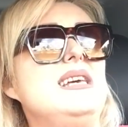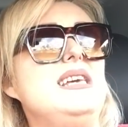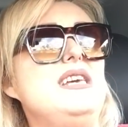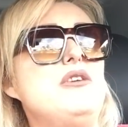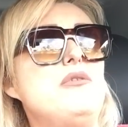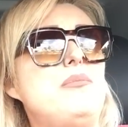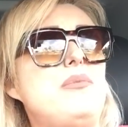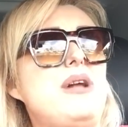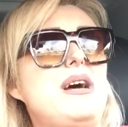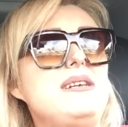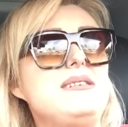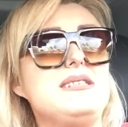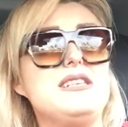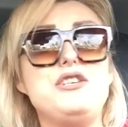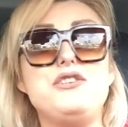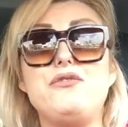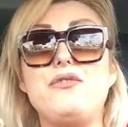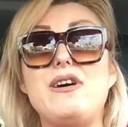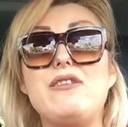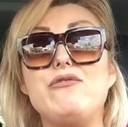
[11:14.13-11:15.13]
E o Brian
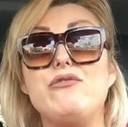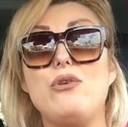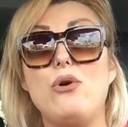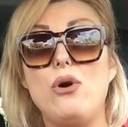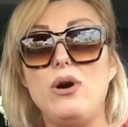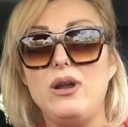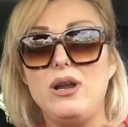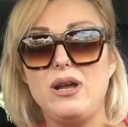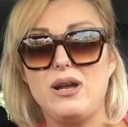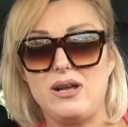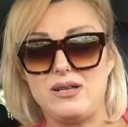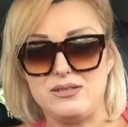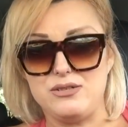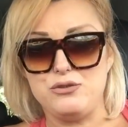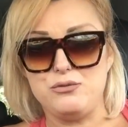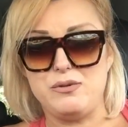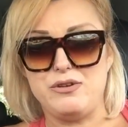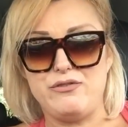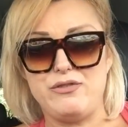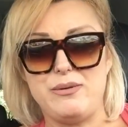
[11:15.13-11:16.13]
está de favor na casa
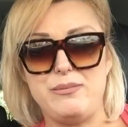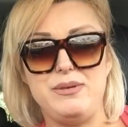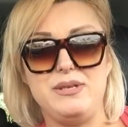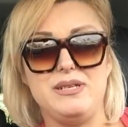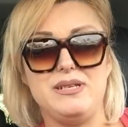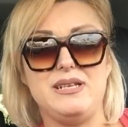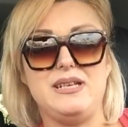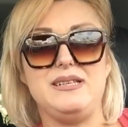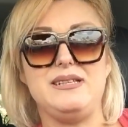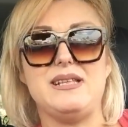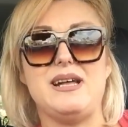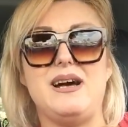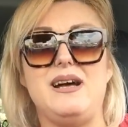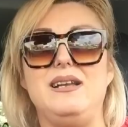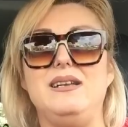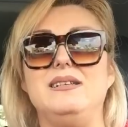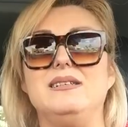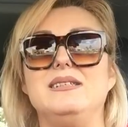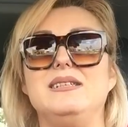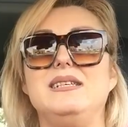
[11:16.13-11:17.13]
de uma família na
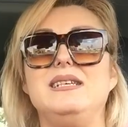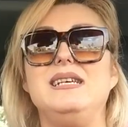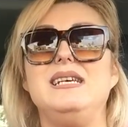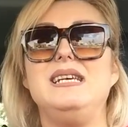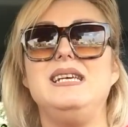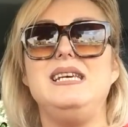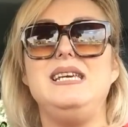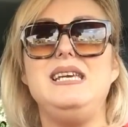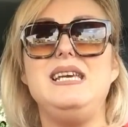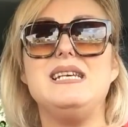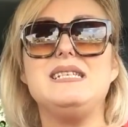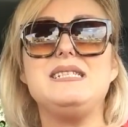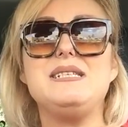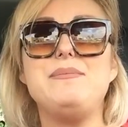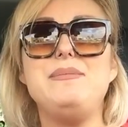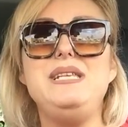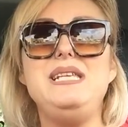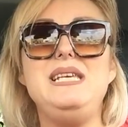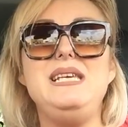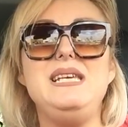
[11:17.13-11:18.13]
Itália. E
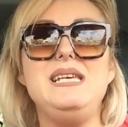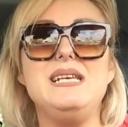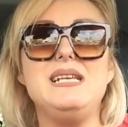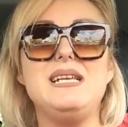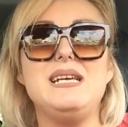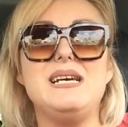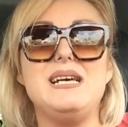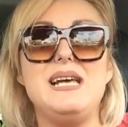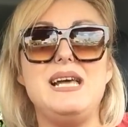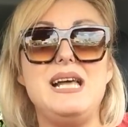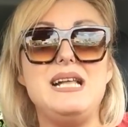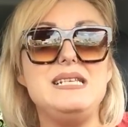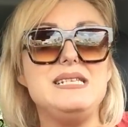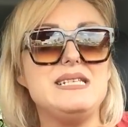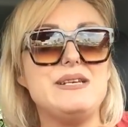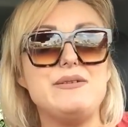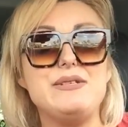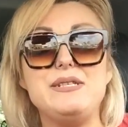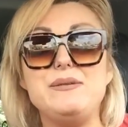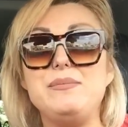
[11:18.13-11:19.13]
essa menina, ela
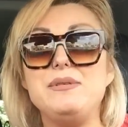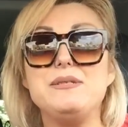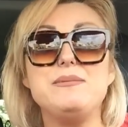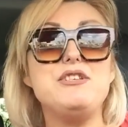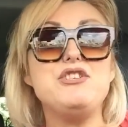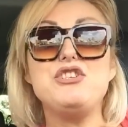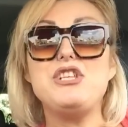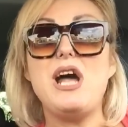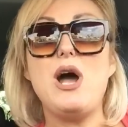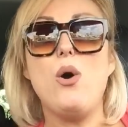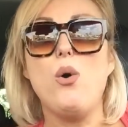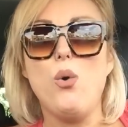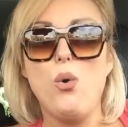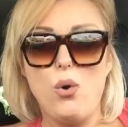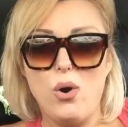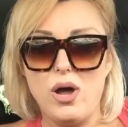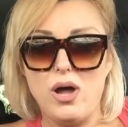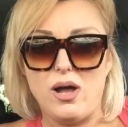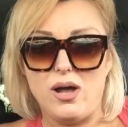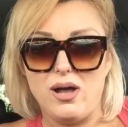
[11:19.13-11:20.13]
estava simplesmente na
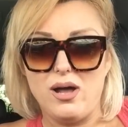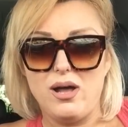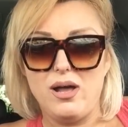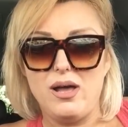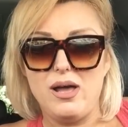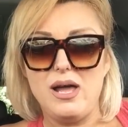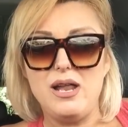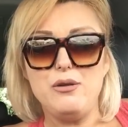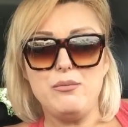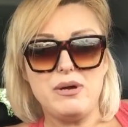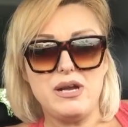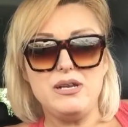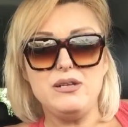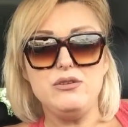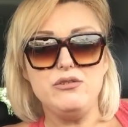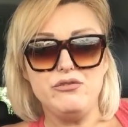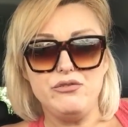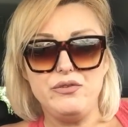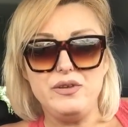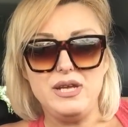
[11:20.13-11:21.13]
rua. Ela, o
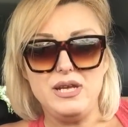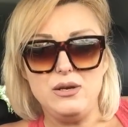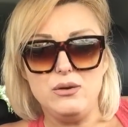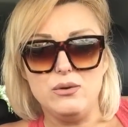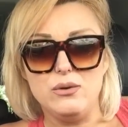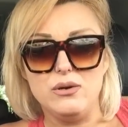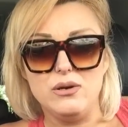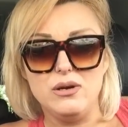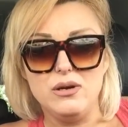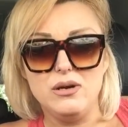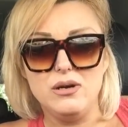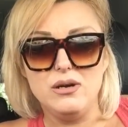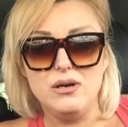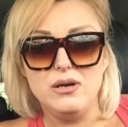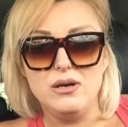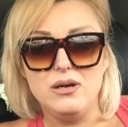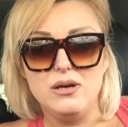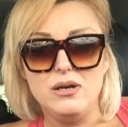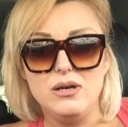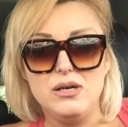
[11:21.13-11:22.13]
marido e o filho.
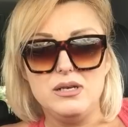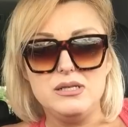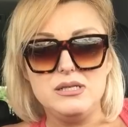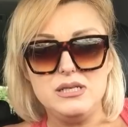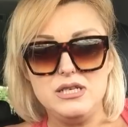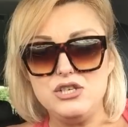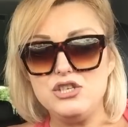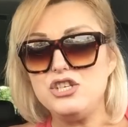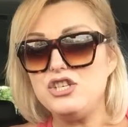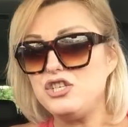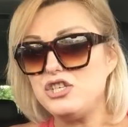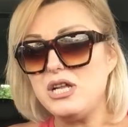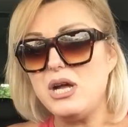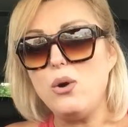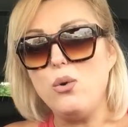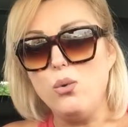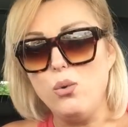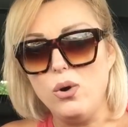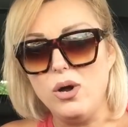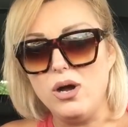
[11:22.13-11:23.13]
Sim, gente, na
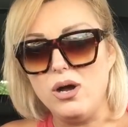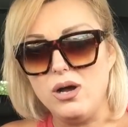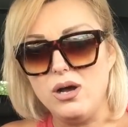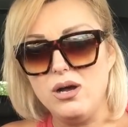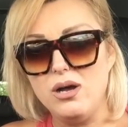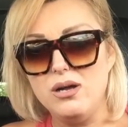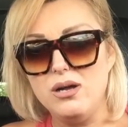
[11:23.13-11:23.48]
rua